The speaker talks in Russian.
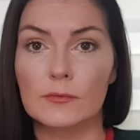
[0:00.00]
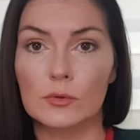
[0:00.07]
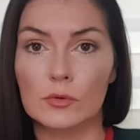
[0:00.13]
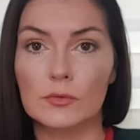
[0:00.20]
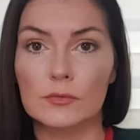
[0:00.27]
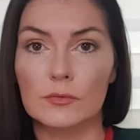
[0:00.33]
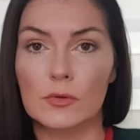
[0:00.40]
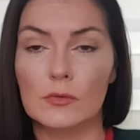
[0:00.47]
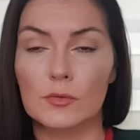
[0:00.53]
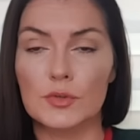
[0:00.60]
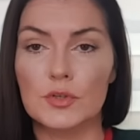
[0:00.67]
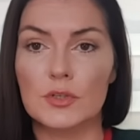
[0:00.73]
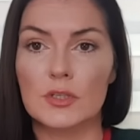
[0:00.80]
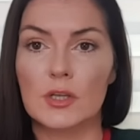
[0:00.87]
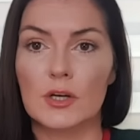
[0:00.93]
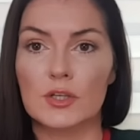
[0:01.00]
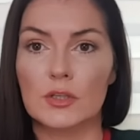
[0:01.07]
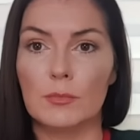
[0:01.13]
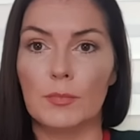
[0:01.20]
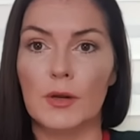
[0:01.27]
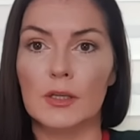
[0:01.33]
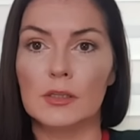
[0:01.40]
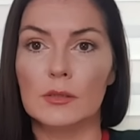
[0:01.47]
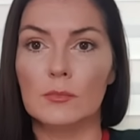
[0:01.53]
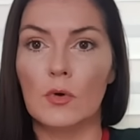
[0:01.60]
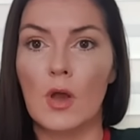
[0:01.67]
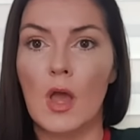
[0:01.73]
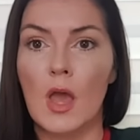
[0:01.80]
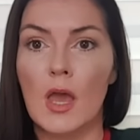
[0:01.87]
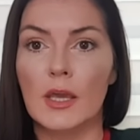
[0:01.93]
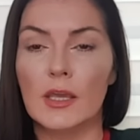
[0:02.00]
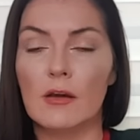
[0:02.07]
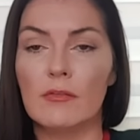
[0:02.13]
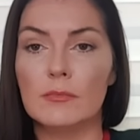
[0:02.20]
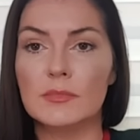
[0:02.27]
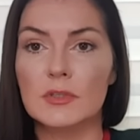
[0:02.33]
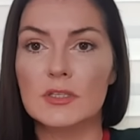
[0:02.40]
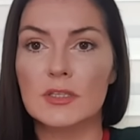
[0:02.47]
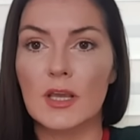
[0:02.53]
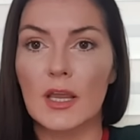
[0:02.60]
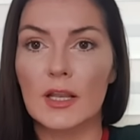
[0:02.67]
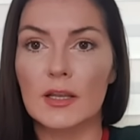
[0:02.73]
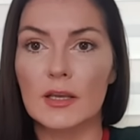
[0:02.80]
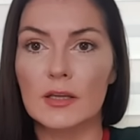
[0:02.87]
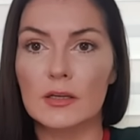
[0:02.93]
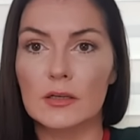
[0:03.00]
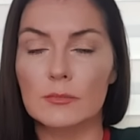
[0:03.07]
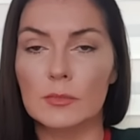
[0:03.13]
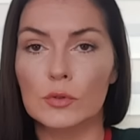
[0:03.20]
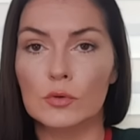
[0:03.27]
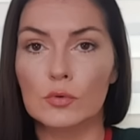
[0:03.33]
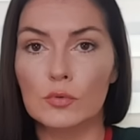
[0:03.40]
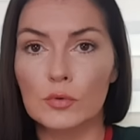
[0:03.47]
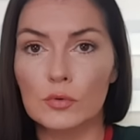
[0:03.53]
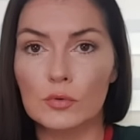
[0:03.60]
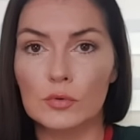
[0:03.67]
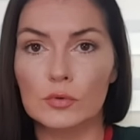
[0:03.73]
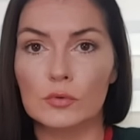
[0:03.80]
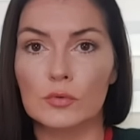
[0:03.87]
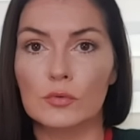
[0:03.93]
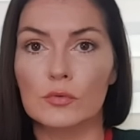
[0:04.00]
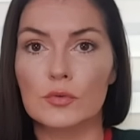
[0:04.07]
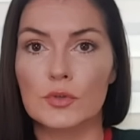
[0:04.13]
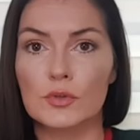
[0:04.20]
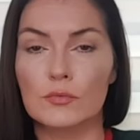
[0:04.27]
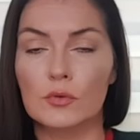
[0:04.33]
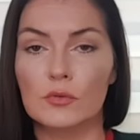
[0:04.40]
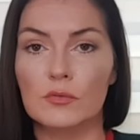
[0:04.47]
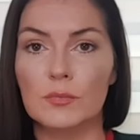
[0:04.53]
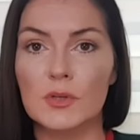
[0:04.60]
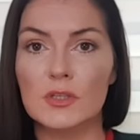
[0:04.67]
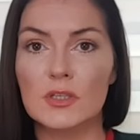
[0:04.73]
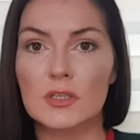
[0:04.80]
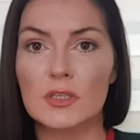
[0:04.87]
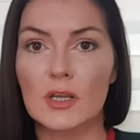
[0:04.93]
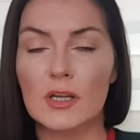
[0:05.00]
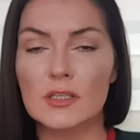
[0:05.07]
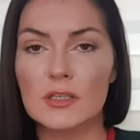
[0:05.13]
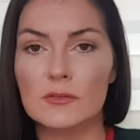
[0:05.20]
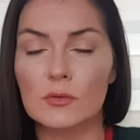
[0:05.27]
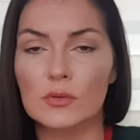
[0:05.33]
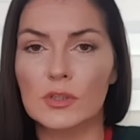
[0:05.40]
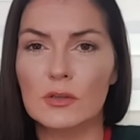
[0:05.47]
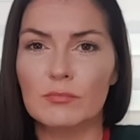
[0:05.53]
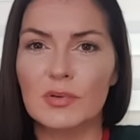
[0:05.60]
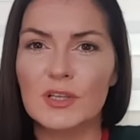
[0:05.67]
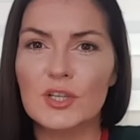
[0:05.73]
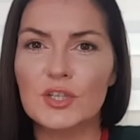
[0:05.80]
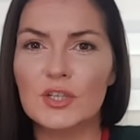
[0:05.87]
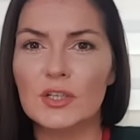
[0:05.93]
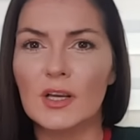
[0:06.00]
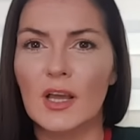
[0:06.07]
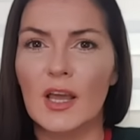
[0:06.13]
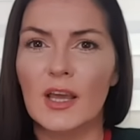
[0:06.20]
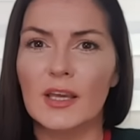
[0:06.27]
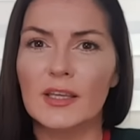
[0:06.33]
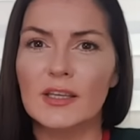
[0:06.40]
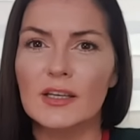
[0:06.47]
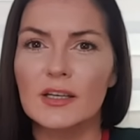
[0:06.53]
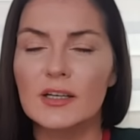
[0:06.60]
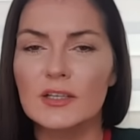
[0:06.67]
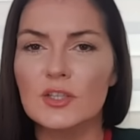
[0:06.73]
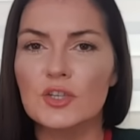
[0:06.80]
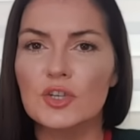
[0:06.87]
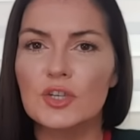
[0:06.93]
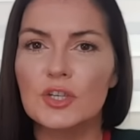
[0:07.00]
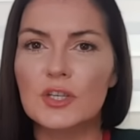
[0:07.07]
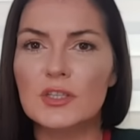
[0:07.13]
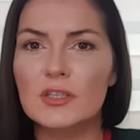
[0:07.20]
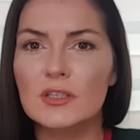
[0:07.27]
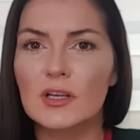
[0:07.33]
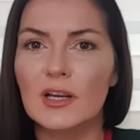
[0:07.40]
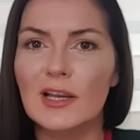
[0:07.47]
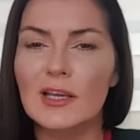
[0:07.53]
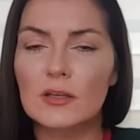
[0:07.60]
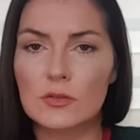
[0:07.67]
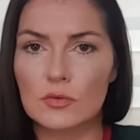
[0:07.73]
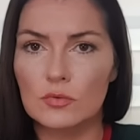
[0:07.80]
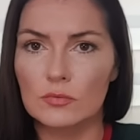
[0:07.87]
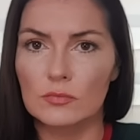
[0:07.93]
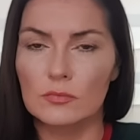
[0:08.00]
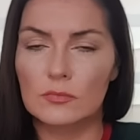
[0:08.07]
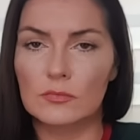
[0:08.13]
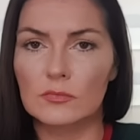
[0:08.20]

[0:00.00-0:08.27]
Вот очень страшно. Поэтому я вам настоятельно рекомендую, кто живет в Питере, старайтесь все-таки ближе ехать жить к лесу.